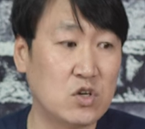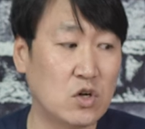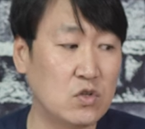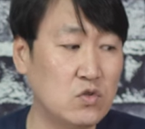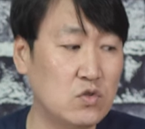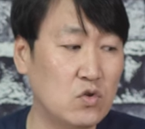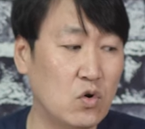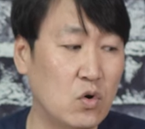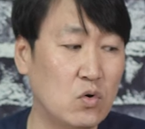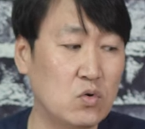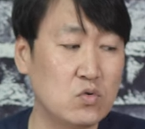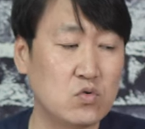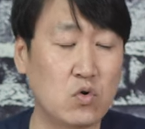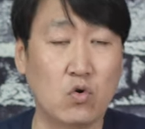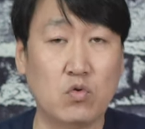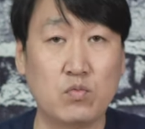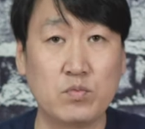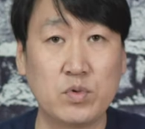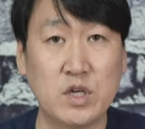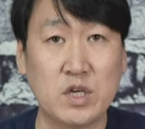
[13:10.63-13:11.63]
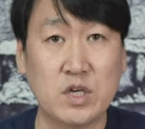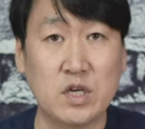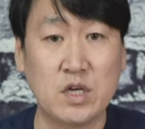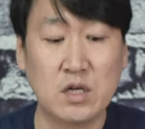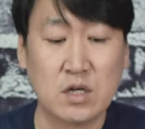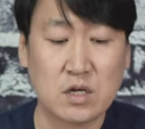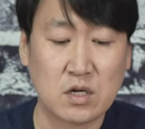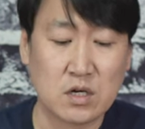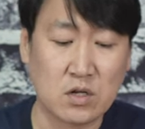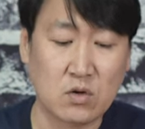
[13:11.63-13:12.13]
전용
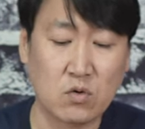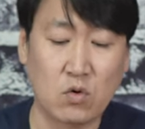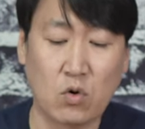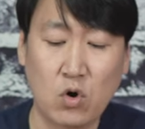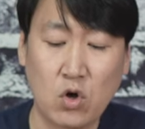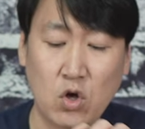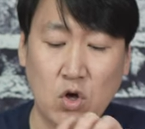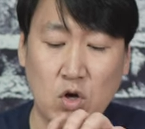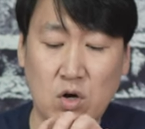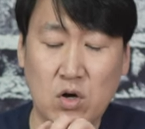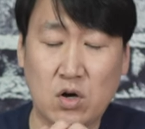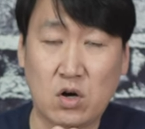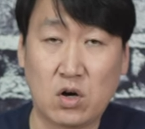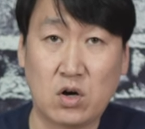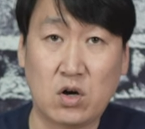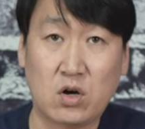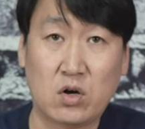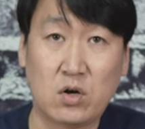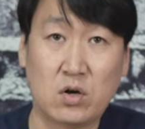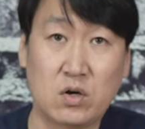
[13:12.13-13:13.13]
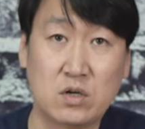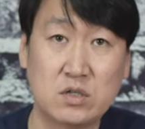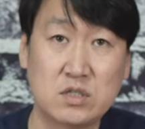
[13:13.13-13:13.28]
소음기 그리고 어,